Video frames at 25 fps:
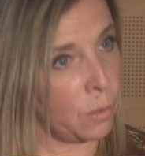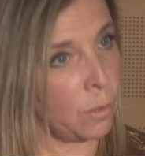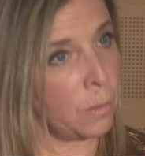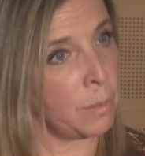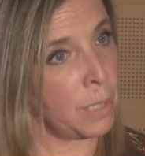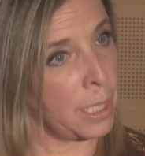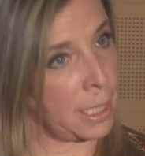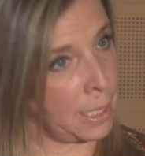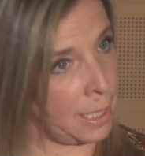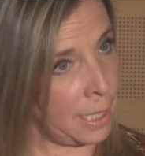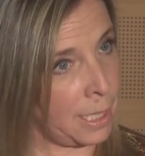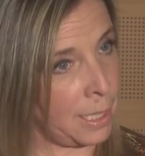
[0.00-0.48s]

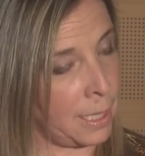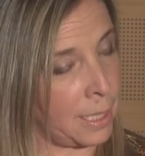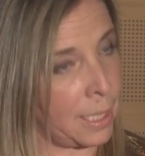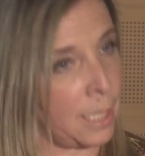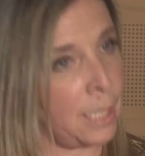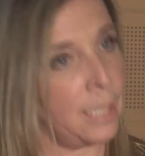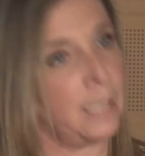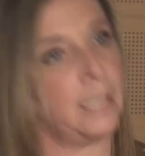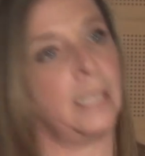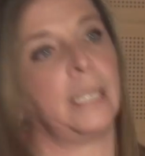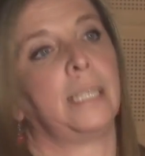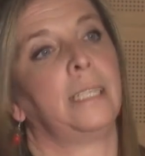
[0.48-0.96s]
como
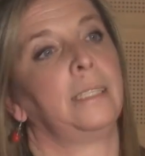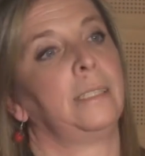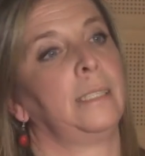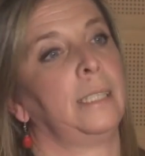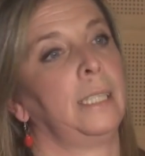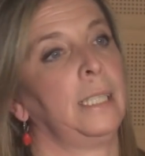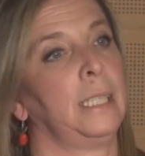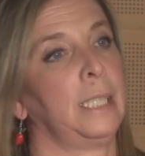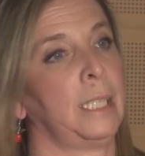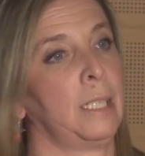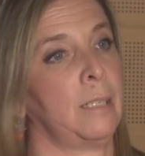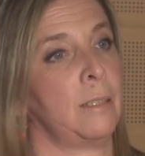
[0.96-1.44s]
artista es
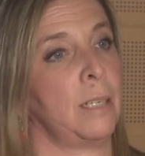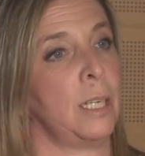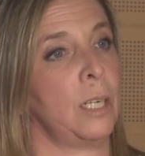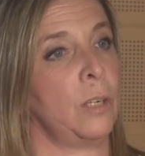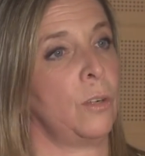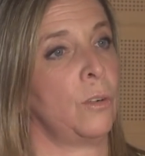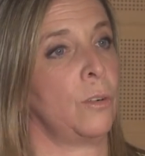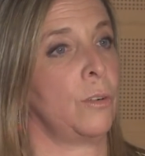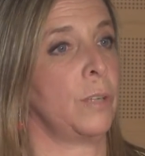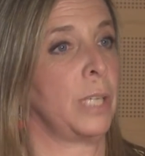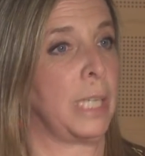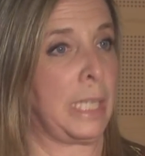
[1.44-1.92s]
el
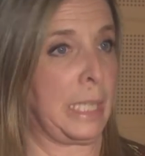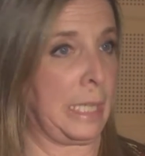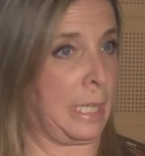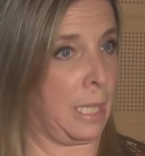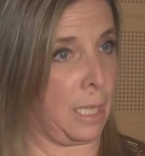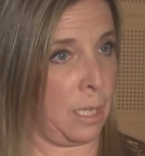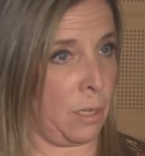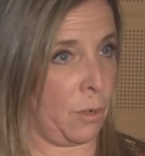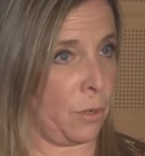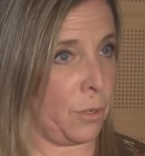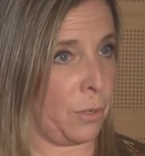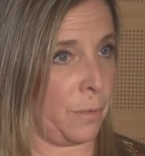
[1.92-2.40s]
trabajo
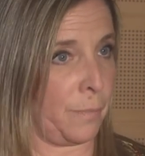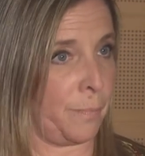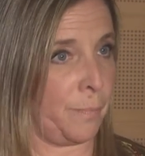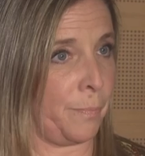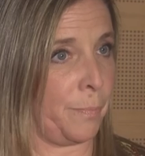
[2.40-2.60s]
interior.